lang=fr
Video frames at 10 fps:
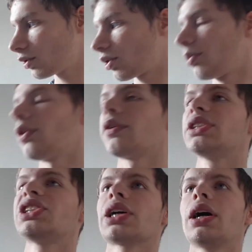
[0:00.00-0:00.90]
comment on va
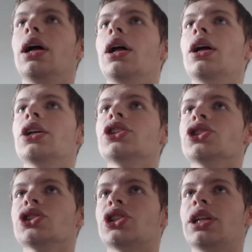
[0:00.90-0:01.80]
dire
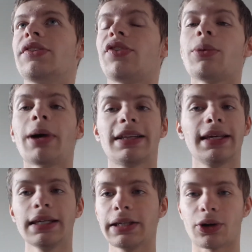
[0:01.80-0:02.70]
Je l'ai
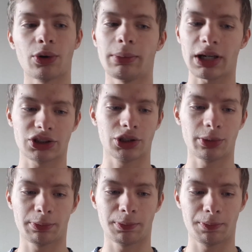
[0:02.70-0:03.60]
formaté, et il remarche
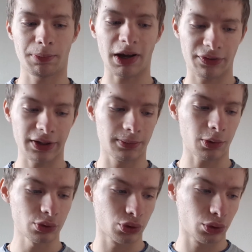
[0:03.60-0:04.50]

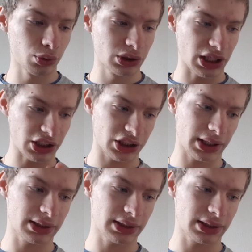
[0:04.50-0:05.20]
parfaitement, du coup j'ai acheté un